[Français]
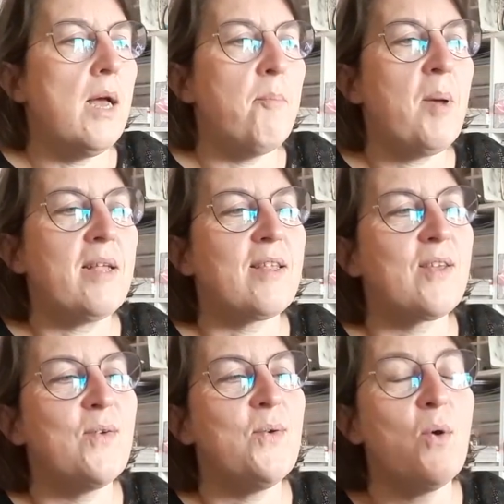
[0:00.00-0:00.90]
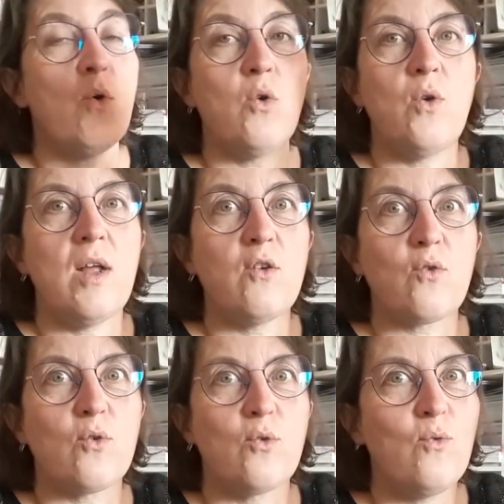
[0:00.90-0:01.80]
Parce que euh, là,
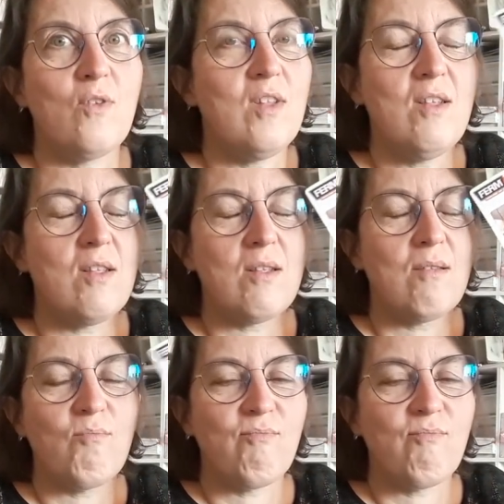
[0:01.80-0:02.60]
j'en utilise